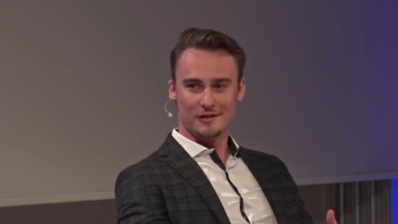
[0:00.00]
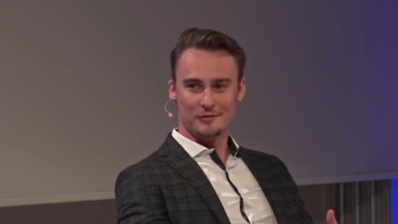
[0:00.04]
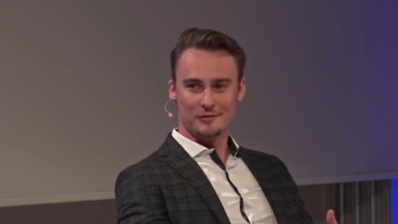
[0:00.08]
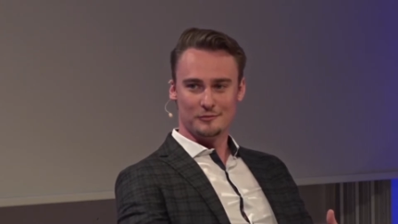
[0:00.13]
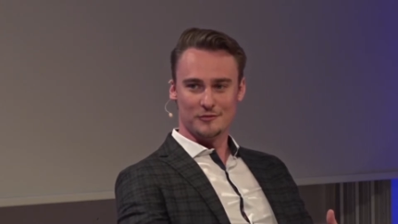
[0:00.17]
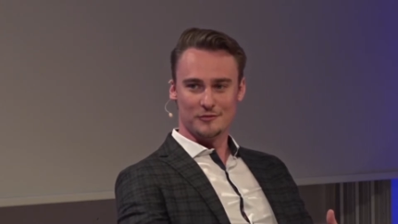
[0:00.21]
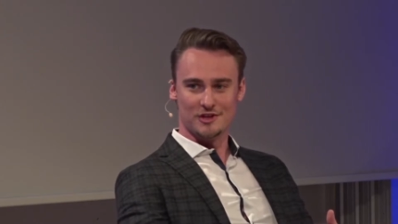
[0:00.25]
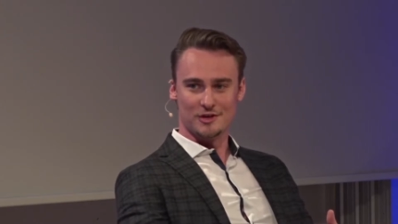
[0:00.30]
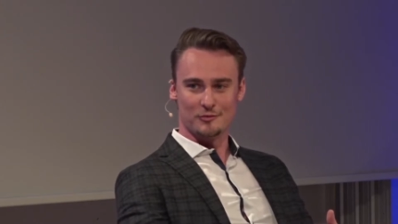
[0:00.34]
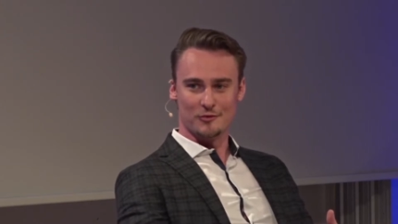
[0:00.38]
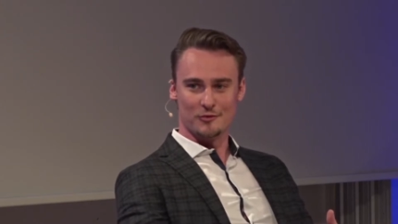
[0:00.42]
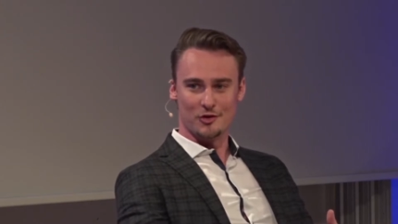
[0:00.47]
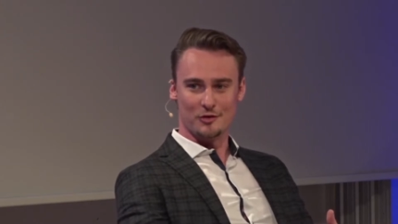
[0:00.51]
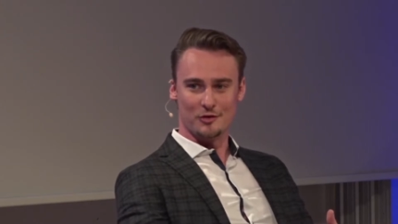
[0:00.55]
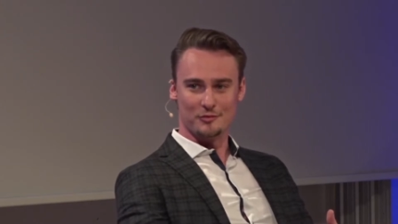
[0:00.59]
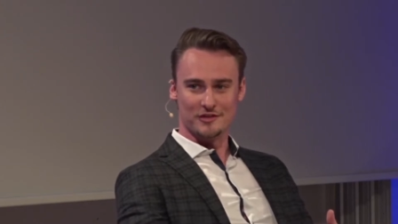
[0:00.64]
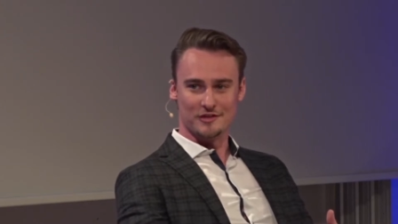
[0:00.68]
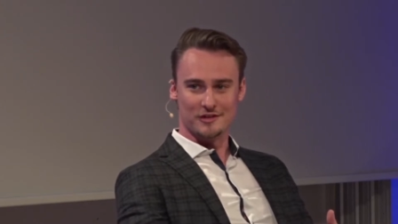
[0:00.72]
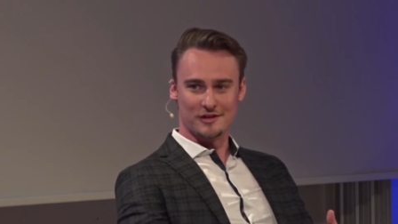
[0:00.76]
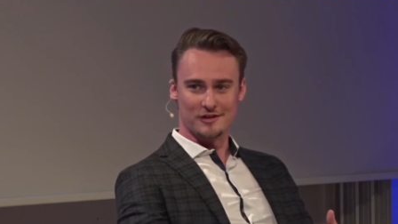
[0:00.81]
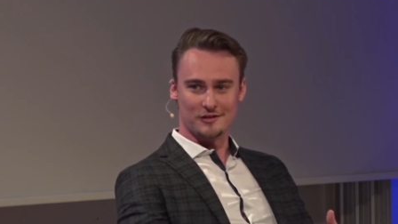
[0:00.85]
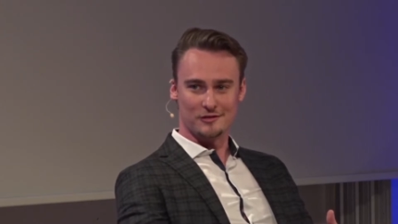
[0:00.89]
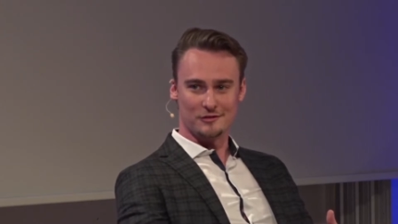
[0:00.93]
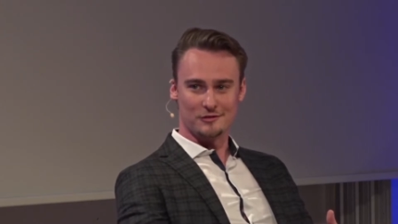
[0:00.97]
mit einem
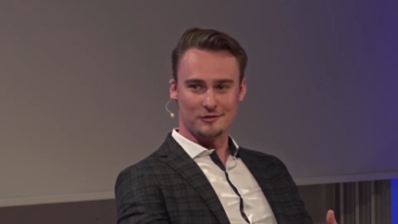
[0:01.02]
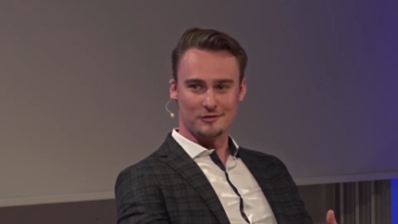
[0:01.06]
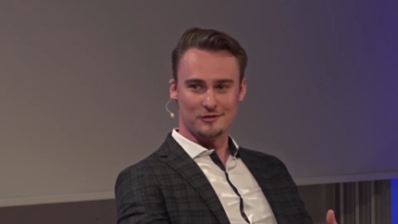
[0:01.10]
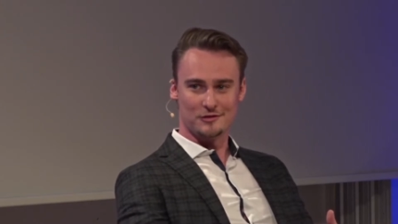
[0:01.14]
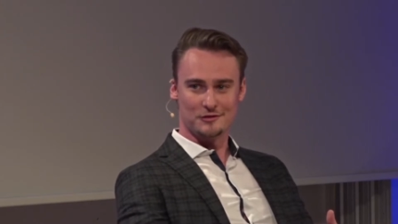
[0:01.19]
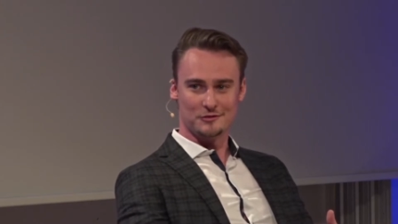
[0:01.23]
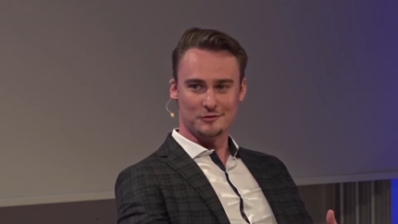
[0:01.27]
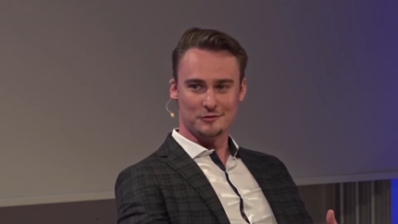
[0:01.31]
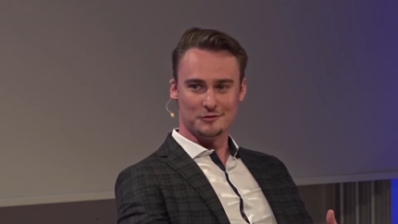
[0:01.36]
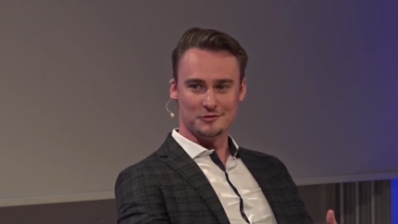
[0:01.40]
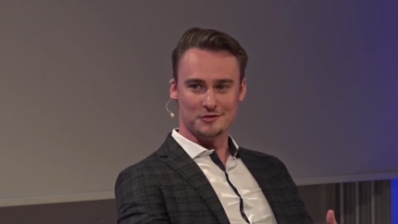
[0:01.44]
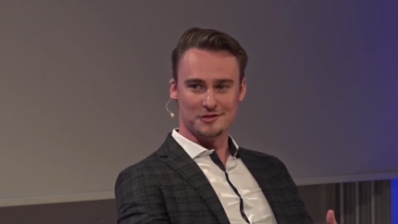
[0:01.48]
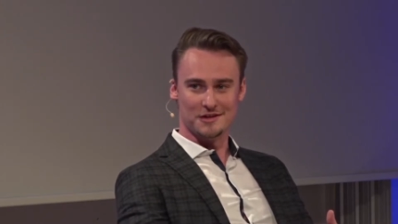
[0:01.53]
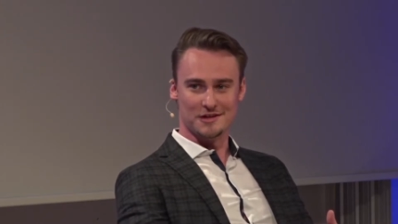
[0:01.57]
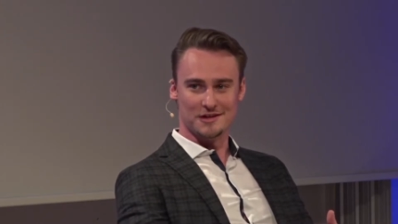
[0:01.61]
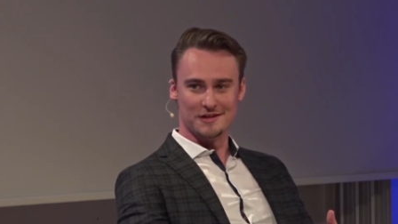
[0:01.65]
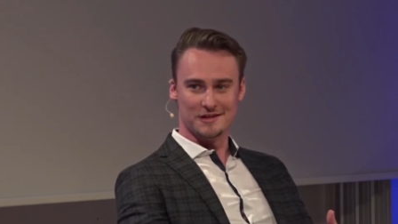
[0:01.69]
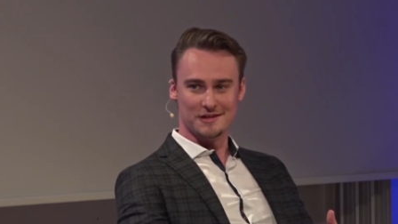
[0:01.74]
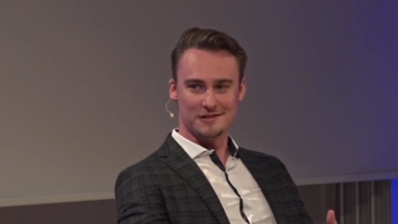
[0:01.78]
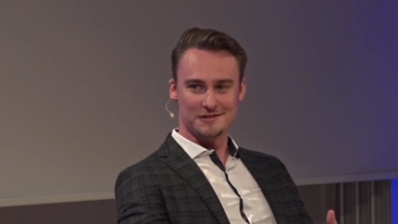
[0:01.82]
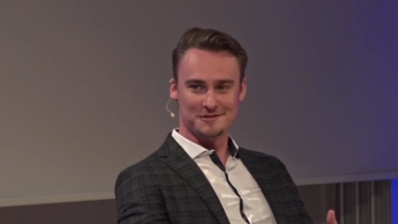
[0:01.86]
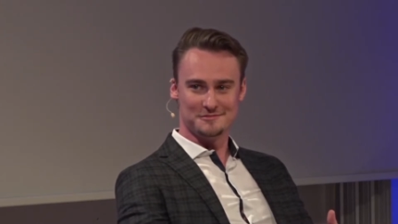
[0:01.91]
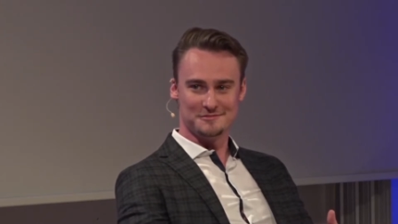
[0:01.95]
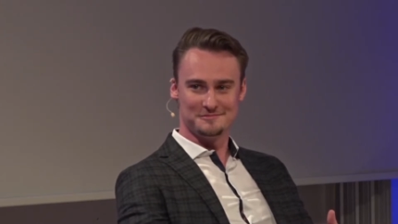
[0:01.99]
Kommentar auch
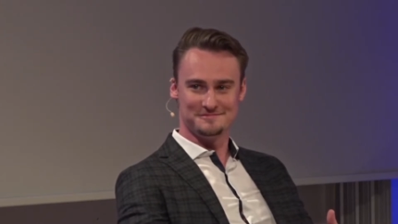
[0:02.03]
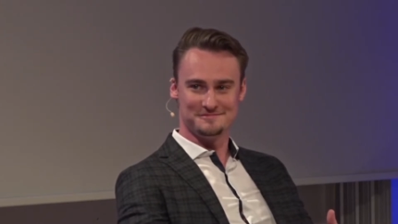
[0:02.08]
unterlegt.